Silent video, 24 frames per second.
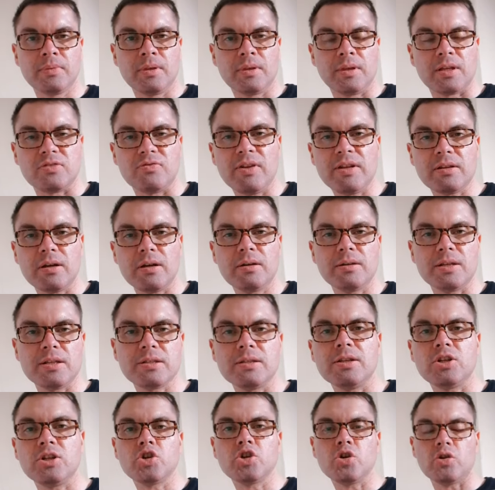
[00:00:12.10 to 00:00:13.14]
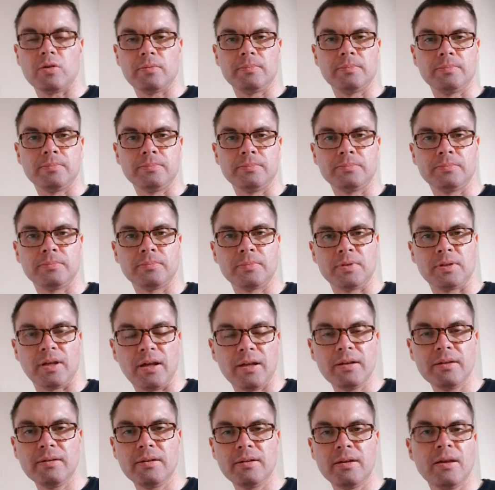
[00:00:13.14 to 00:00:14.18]
das Wetter ist nicht schön,
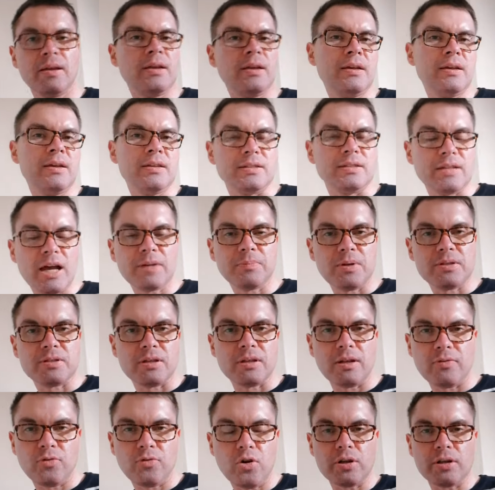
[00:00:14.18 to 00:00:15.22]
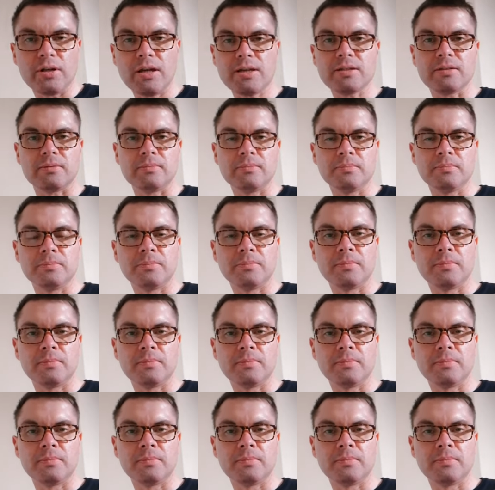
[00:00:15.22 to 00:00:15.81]
dann sagt man sich infolgedessen,